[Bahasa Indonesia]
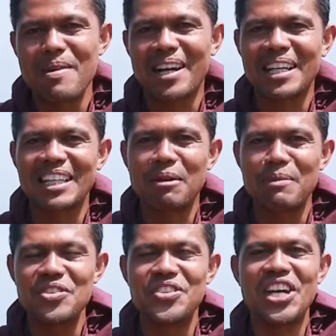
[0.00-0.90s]
maka kita
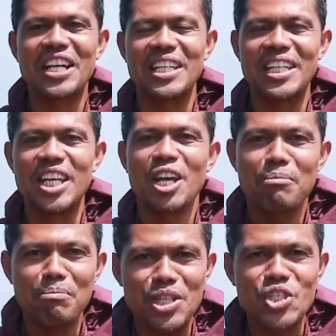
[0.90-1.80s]
menjadi
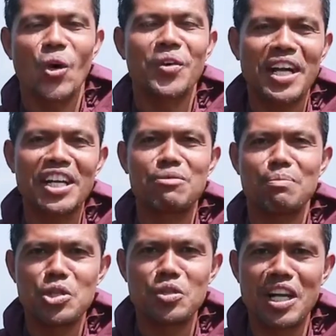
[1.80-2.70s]

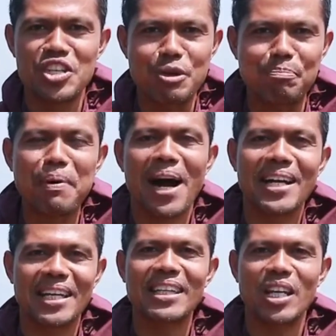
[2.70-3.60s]
misionaris-misionaris
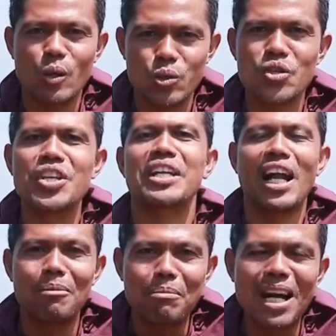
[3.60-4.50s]
kebangkitan khususnya
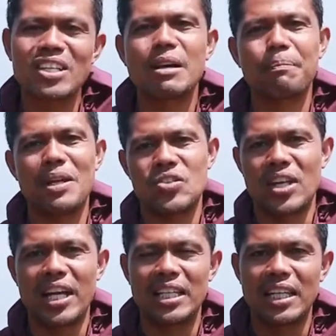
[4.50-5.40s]
dalam masa
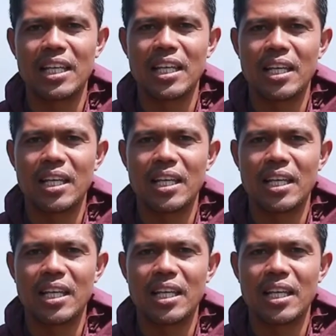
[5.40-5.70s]
pasca ini.